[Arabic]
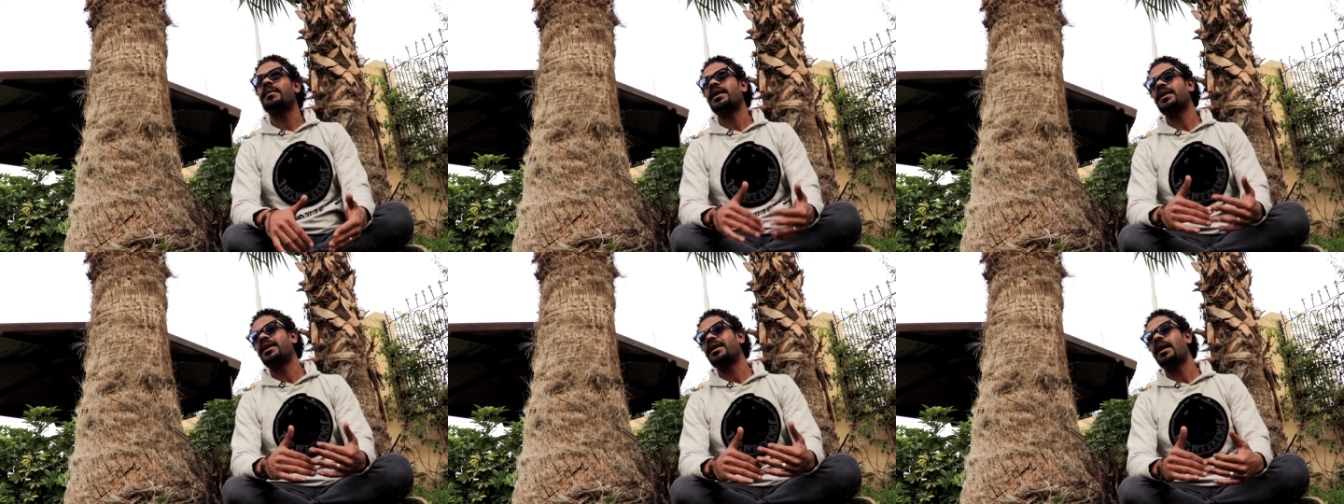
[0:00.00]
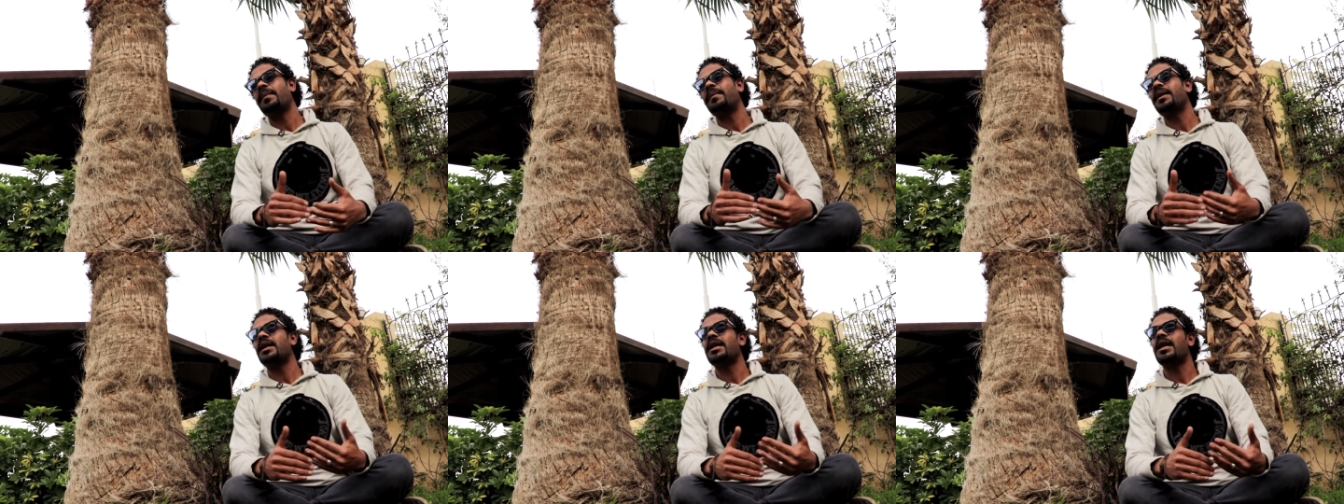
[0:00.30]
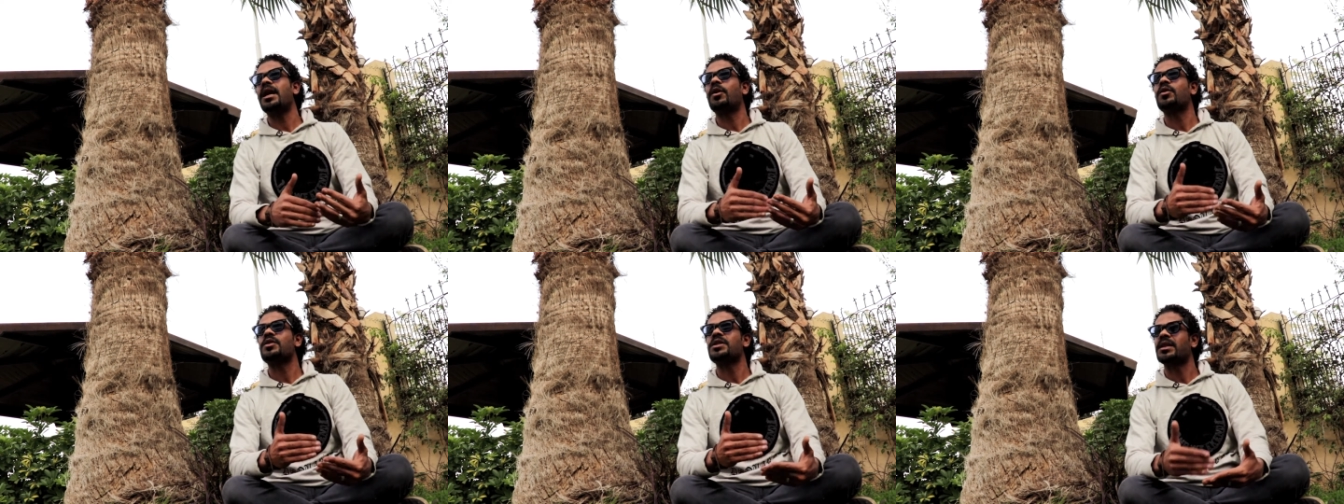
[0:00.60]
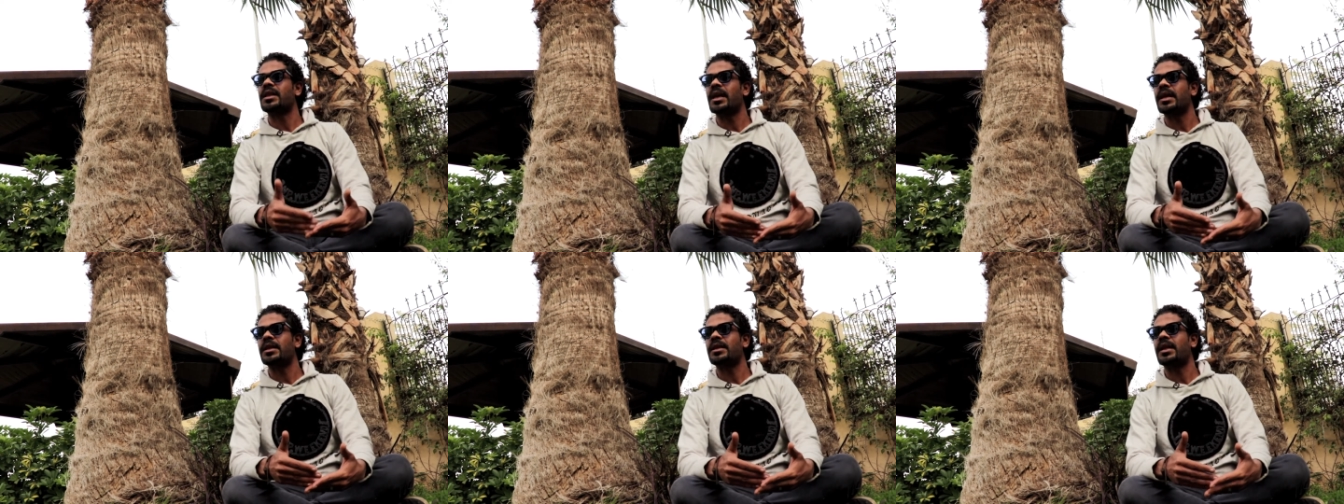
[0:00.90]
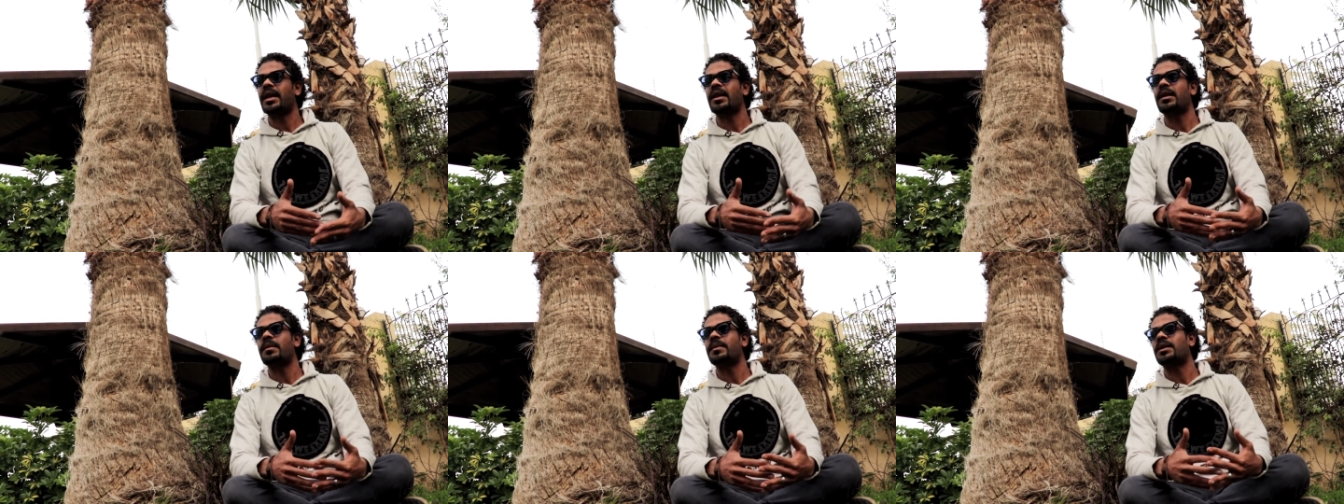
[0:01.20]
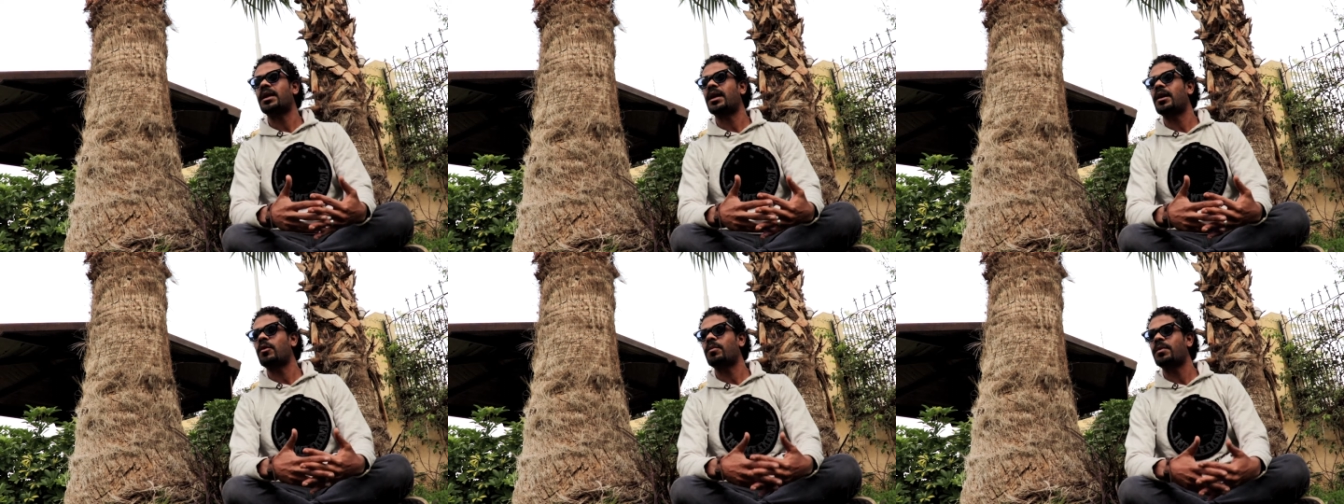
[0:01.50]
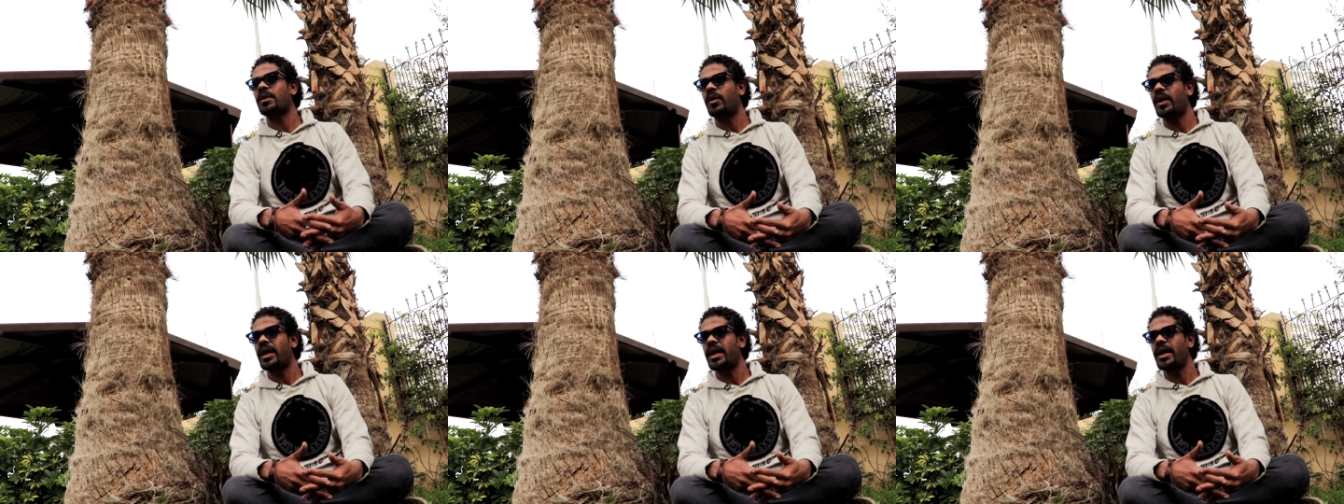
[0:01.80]
بعد كده عملنا ليها جزء تاني دخلنا بيه تجارب
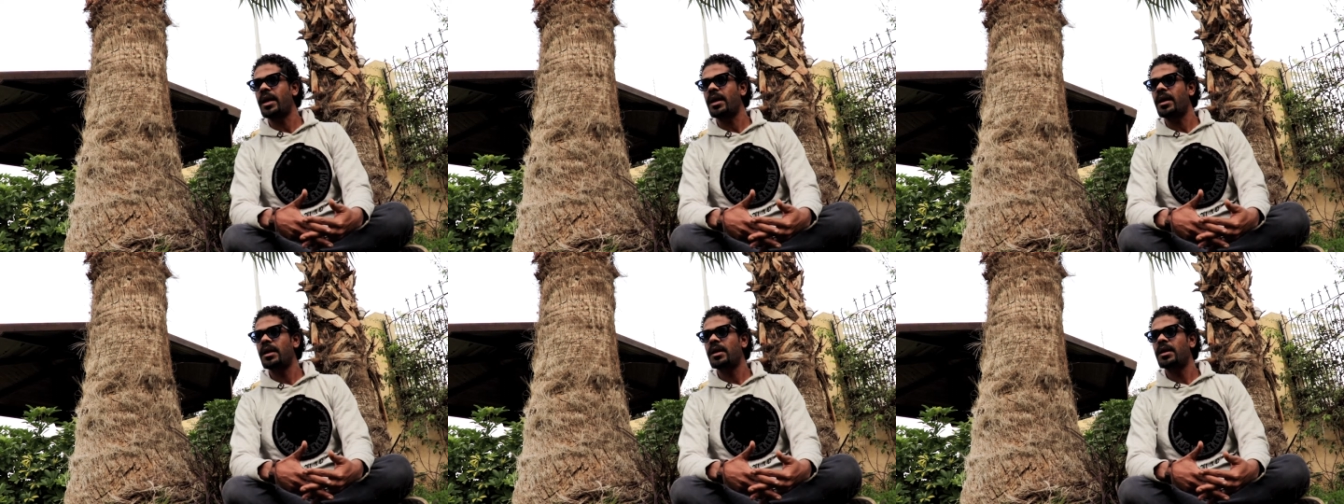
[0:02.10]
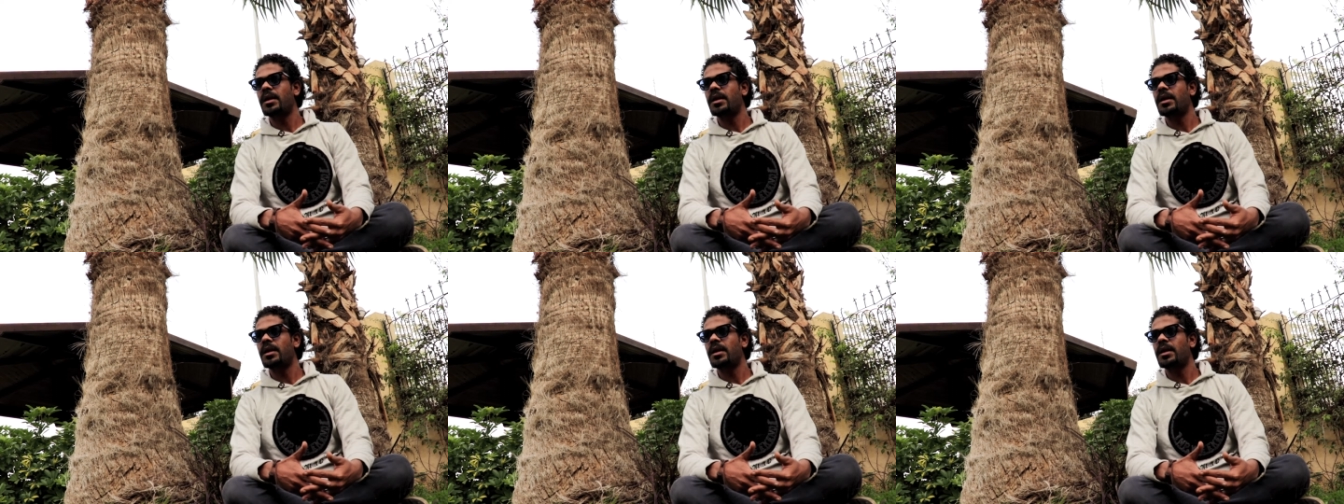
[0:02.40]
نوعيه